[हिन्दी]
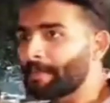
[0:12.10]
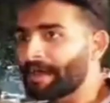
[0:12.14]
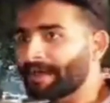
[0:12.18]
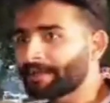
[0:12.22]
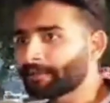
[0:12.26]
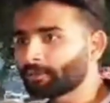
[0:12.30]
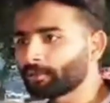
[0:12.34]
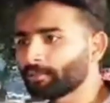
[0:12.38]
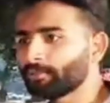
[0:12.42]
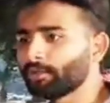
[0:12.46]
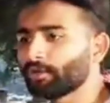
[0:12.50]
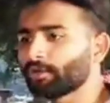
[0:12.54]

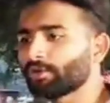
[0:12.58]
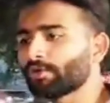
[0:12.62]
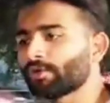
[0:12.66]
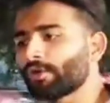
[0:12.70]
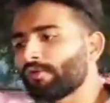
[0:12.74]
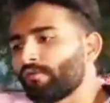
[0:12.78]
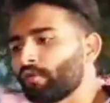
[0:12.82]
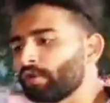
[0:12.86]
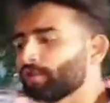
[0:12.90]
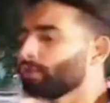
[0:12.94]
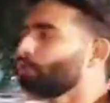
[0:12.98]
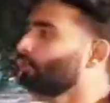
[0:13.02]
मैंने तुम लोगों
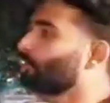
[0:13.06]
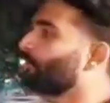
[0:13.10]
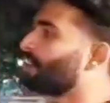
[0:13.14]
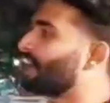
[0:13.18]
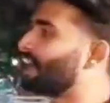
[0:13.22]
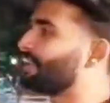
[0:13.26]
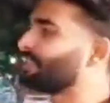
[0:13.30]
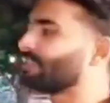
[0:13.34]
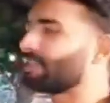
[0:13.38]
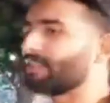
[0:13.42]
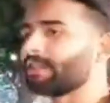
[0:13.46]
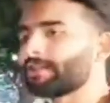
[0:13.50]
को वही
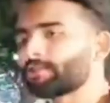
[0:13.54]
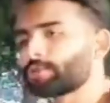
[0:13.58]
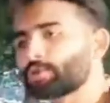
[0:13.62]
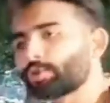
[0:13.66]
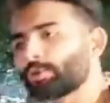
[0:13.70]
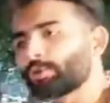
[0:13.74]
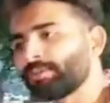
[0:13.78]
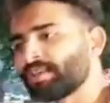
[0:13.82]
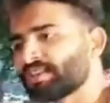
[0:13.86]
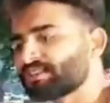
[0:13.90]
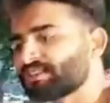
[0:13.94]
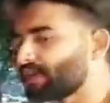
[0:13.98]
हुक्मरान देने
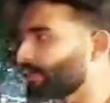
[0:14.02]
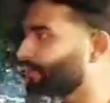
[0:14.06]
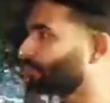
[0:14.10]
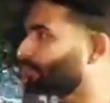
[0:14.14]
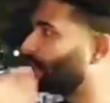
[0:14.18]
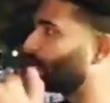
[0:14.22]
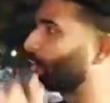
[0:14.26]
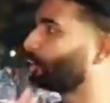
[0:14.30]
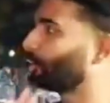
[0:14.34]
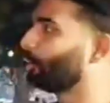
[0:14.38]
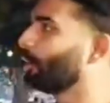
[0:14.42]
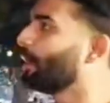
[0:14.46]
जो तुम डिजर्व
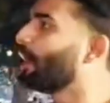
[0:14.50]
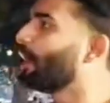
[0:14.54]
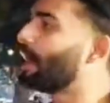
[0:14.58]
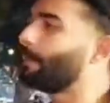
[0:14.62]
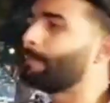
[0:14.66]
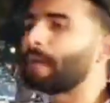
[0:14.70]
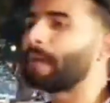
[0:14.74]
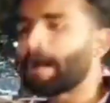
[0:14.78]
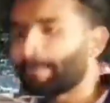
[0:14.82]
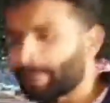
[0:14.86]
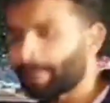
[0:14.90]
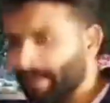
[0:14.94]
करते हो
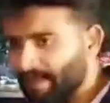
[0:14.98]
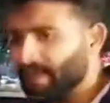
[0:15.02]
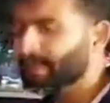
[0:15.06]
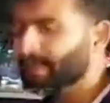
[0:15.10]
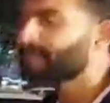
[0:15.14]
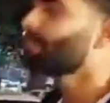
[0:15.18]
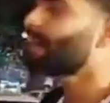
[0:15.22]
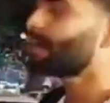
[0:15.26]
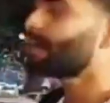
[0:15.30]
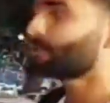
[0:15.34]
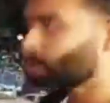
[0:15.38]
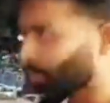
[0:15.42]
अब आप अल्लाह
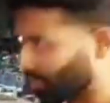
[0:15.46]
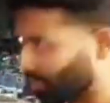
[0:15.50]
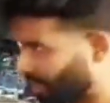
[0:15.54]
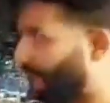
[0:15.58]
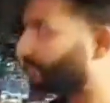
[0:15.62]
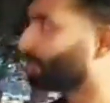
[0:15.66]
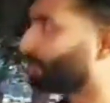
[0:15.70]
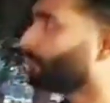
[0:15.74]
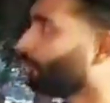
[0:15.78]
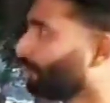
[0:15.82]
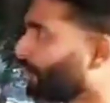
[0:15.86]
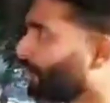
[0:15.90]
की बात
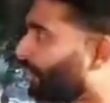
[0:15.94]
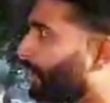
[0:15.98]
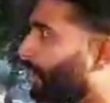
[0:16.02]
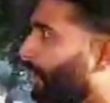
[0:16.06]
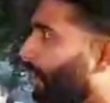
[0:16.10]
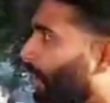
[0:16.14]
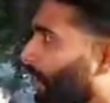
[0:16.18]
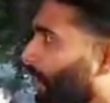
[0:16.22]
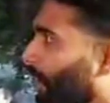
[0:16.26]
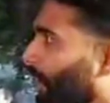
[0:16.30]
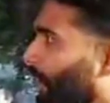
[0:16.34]
जुटलाते हो फिर क्या